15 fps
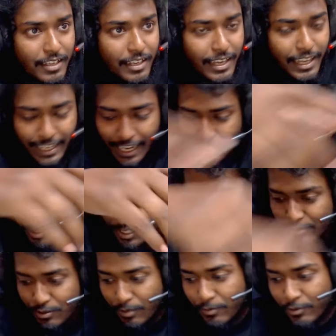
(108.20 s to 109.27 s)
এই আসো
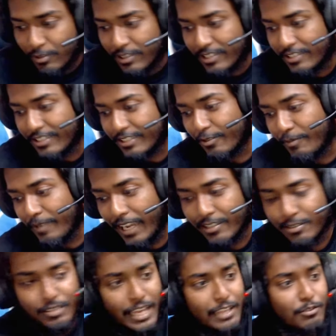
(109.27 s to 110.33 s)
কাস্টম খুলতিস তুমি
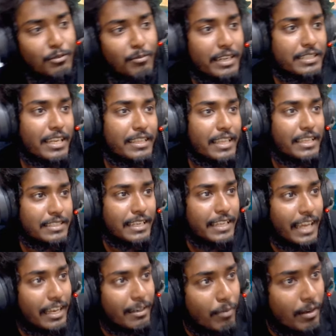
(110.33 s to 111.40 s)
আসো না তোমার সাথে আজকে
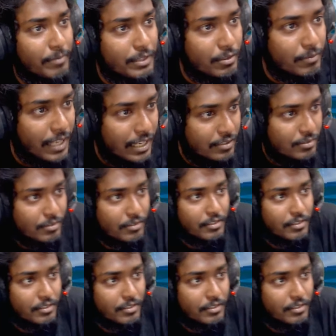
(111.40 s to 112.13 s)
খেলবো আমি তুমি আসো